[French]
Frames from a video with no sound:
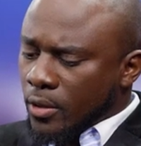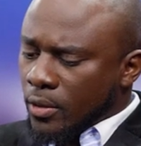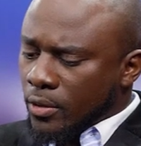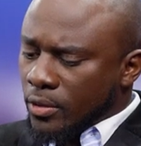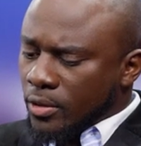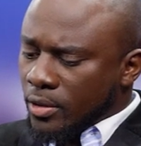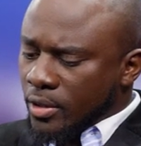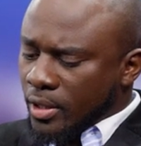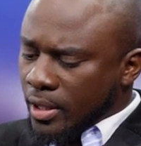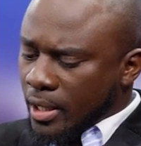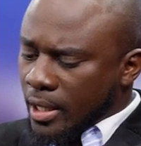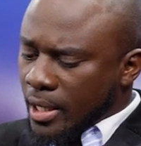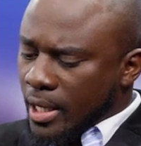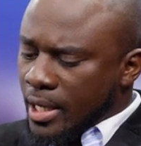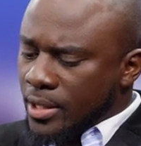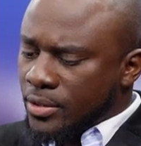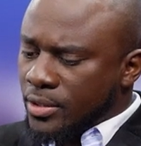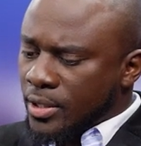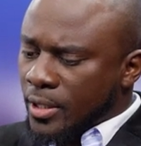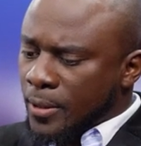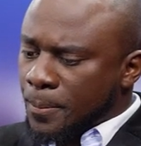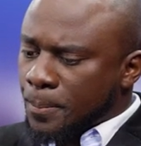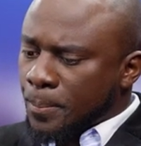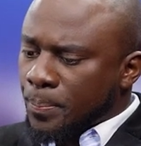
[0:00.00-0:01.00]

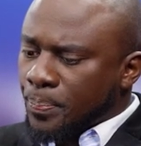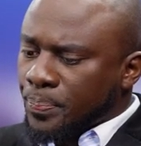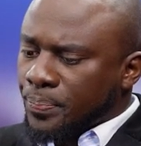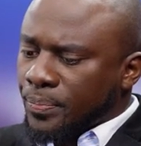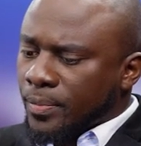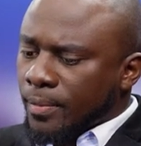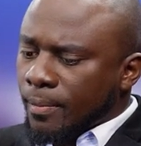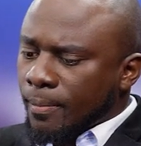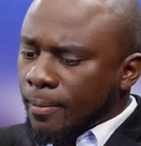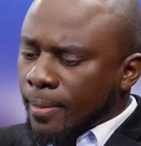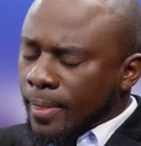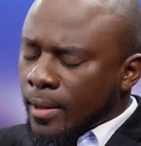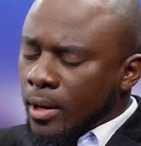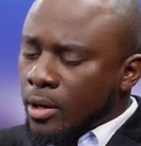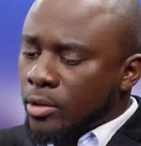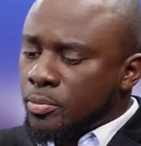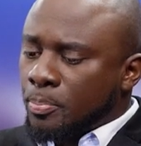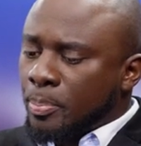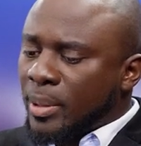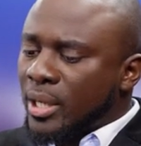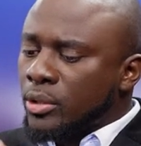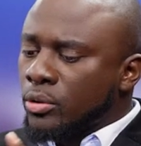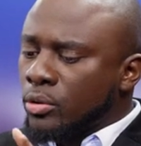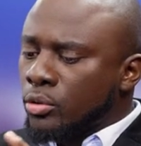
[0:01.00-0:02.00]
13,
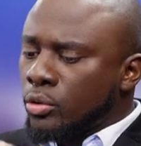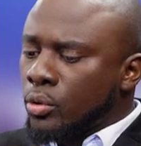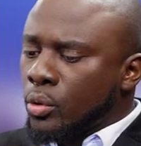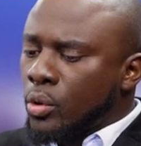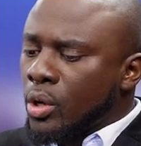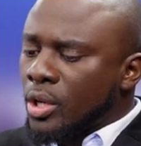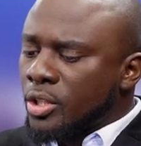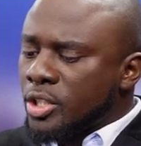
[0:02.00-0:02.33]
pardon, 2 Corinthiens